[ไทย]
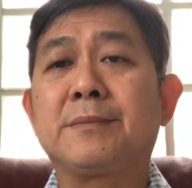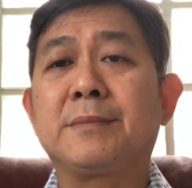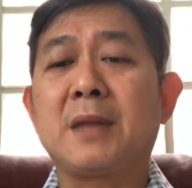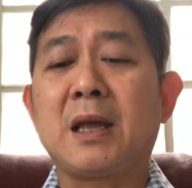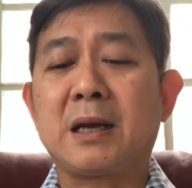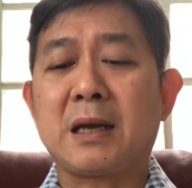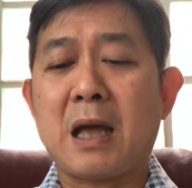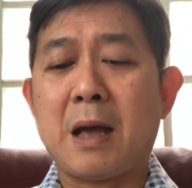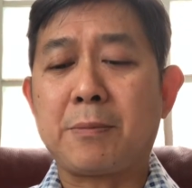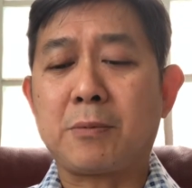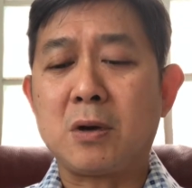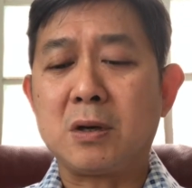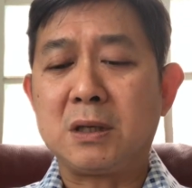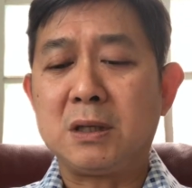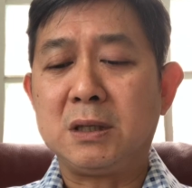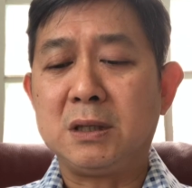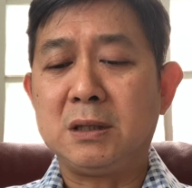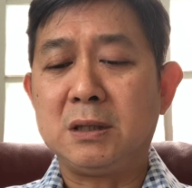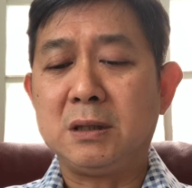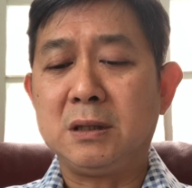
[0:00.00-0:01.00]
นะครับ ก็
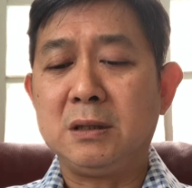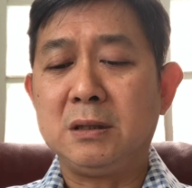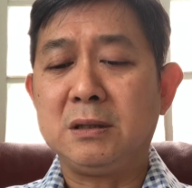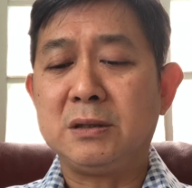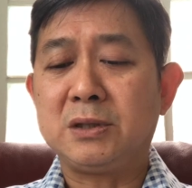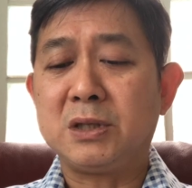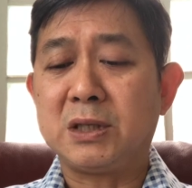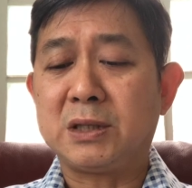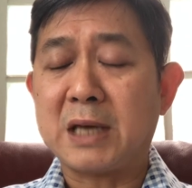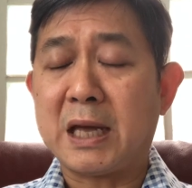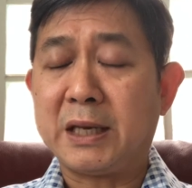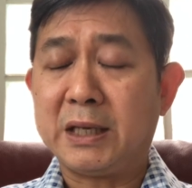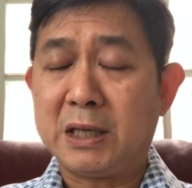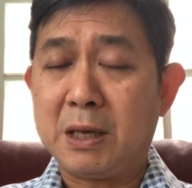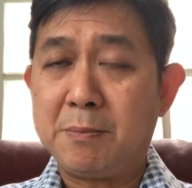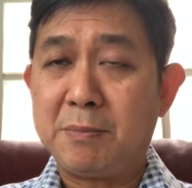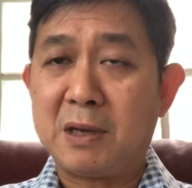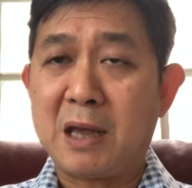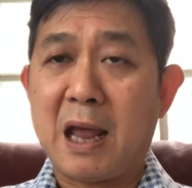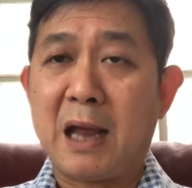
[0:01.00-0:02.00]
คือจิตใจที่เข้
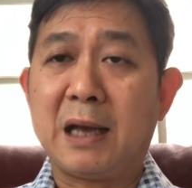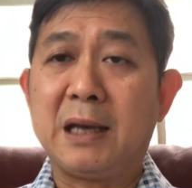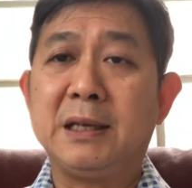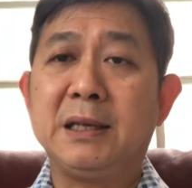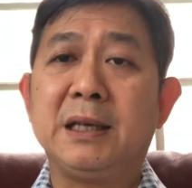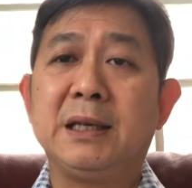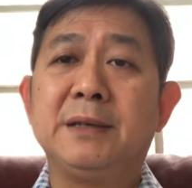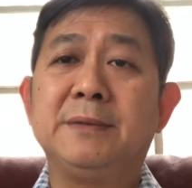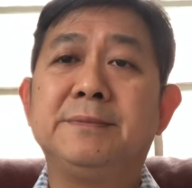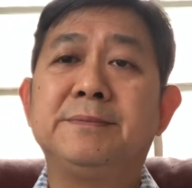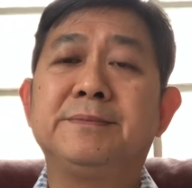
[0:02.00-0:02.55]
มแข็งนั่นเอง